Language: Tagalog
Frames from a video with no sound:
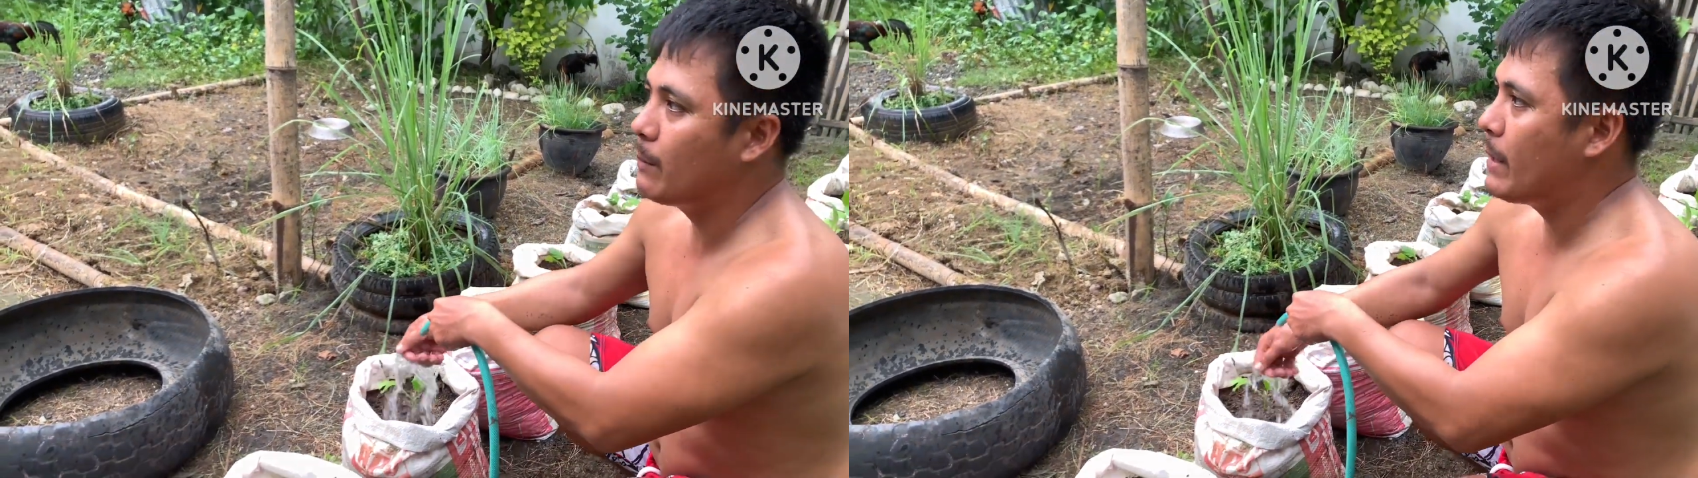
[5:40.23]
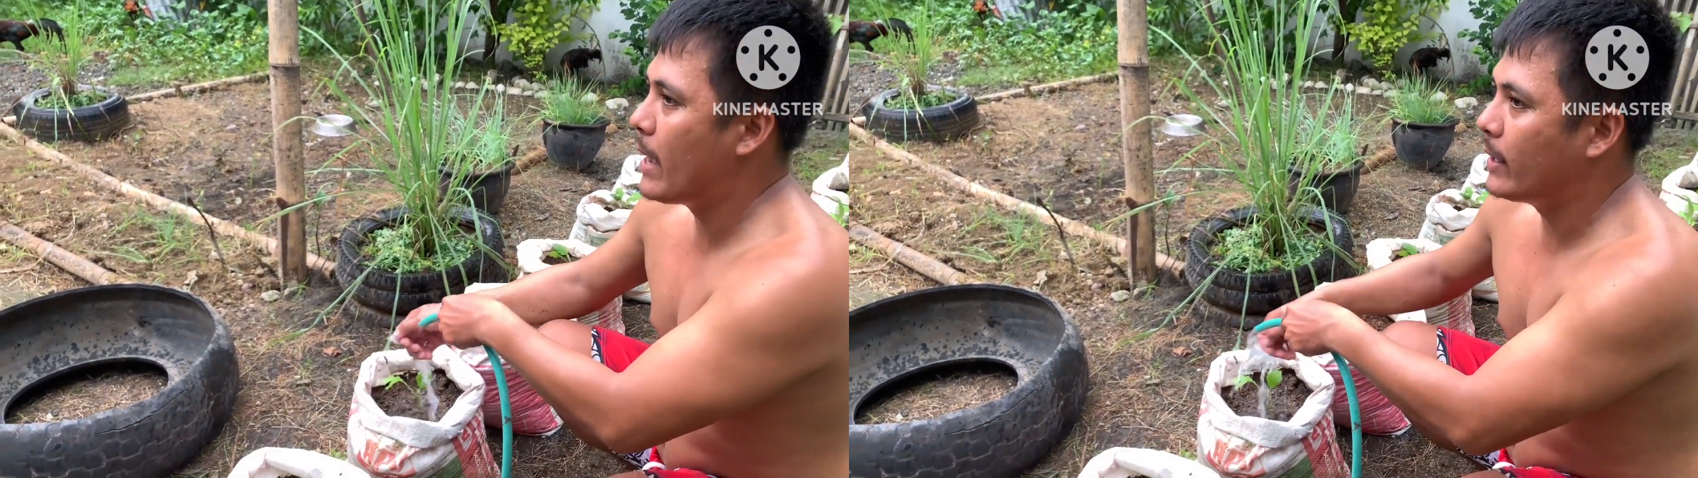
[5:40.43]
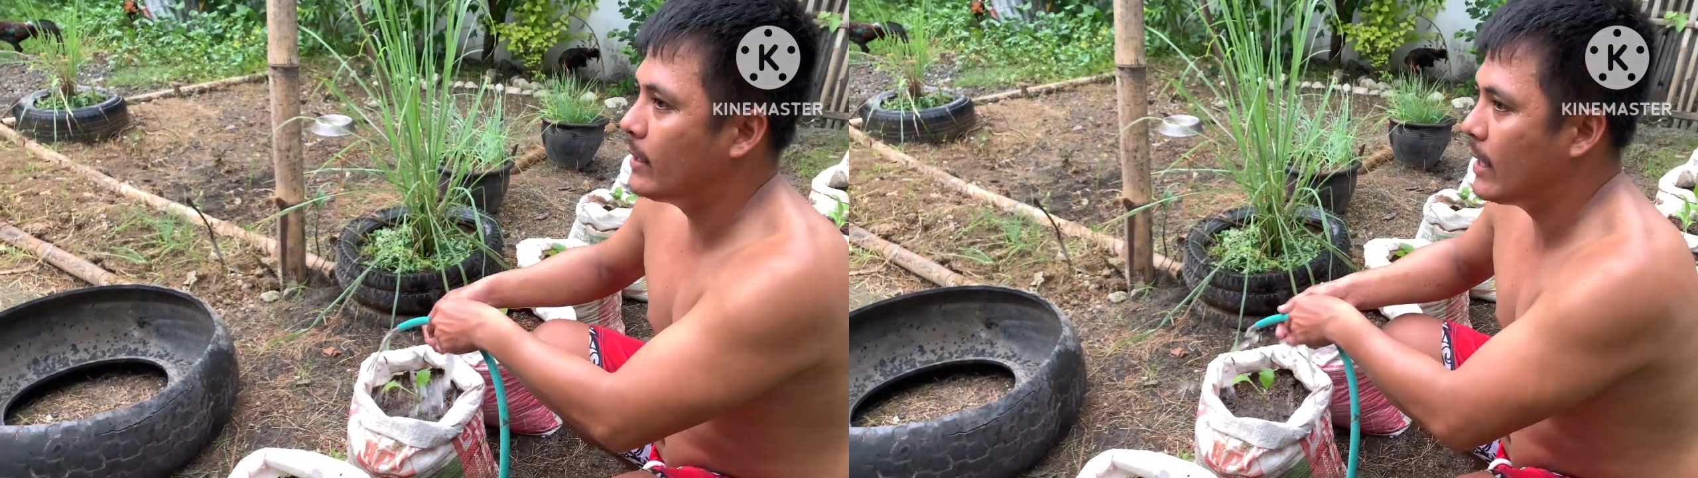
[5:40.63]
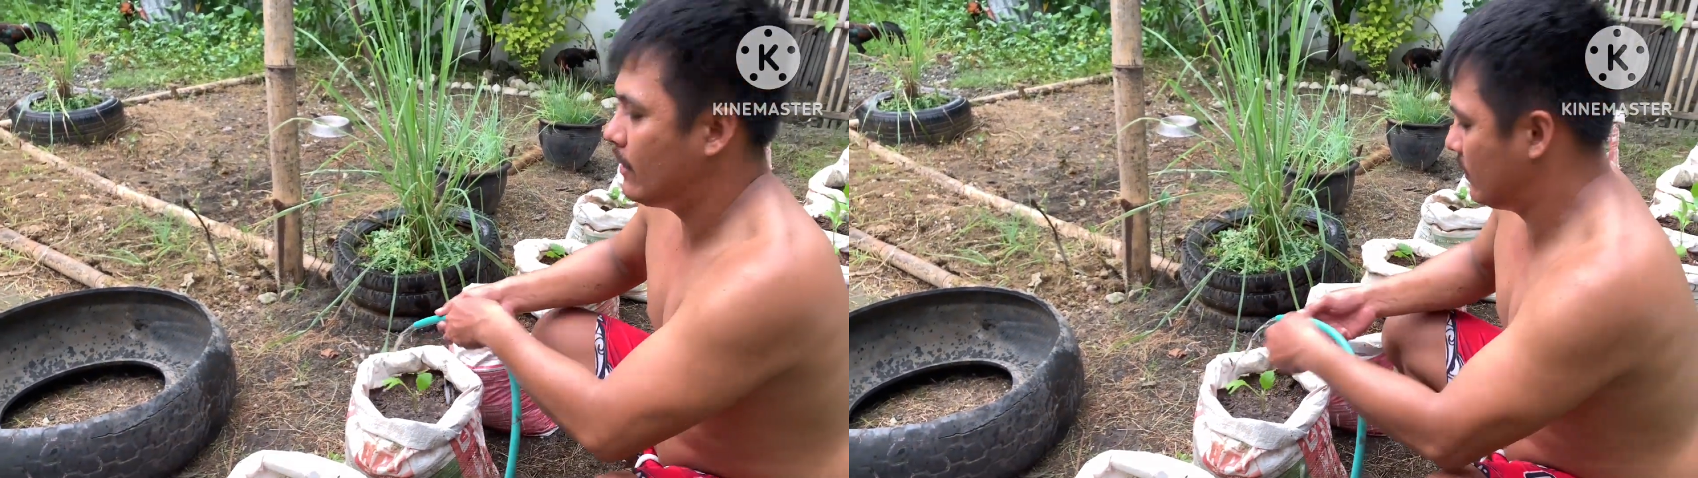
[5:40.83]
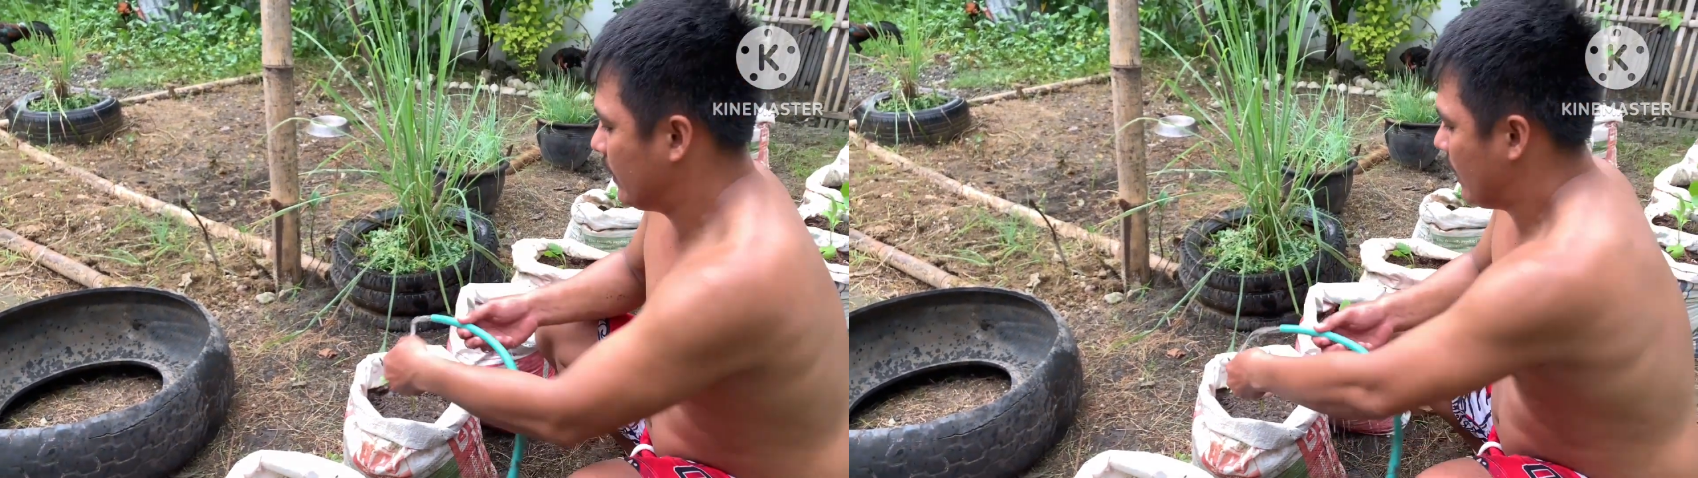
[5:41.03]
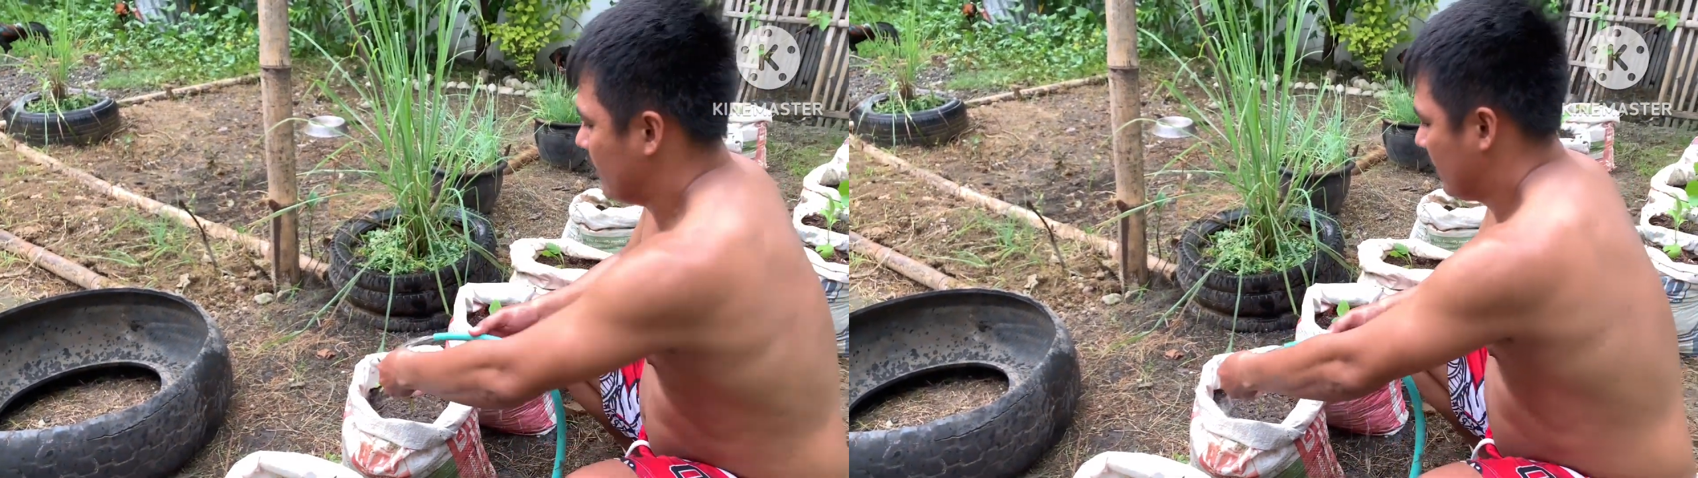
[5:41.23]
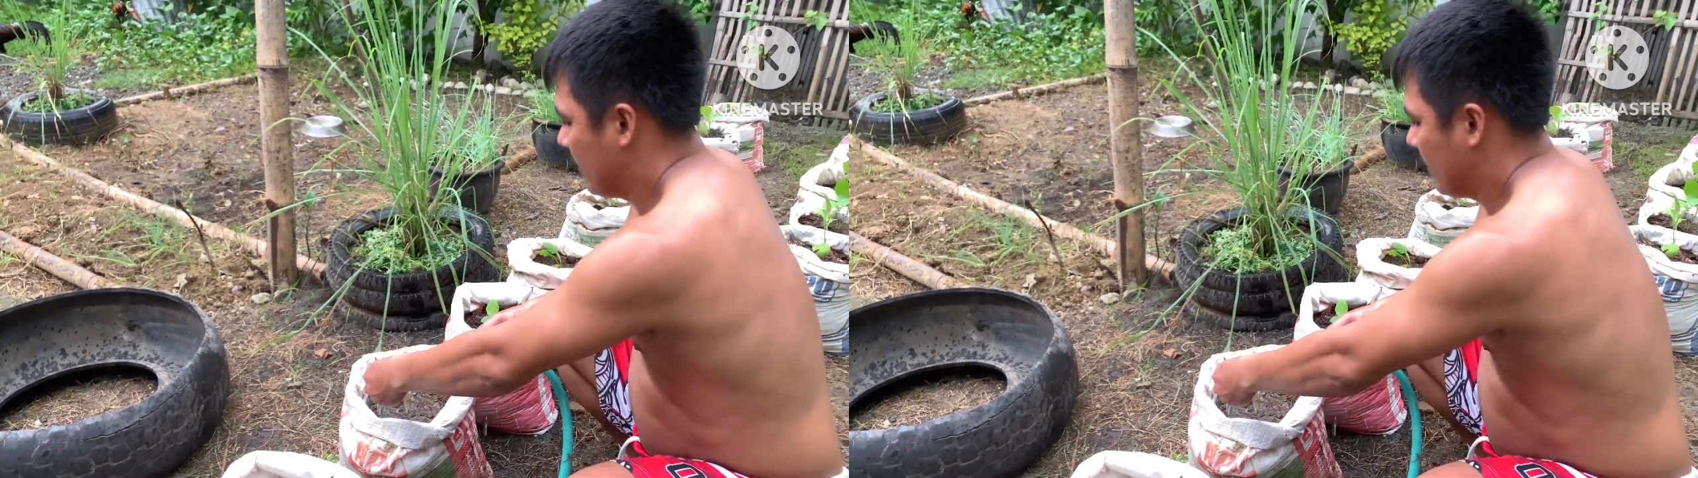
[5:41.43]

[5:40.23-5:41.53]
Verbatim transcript: kabiyahe kita, sige lang.